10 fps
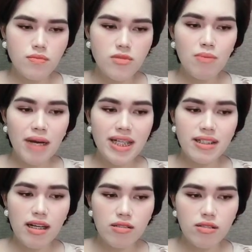Nhưng mà anh đã
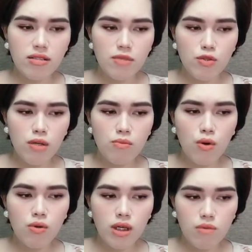thẳng thừng và tuyên
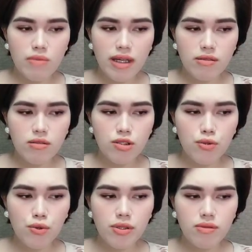bố là không tha thứ cho tôi.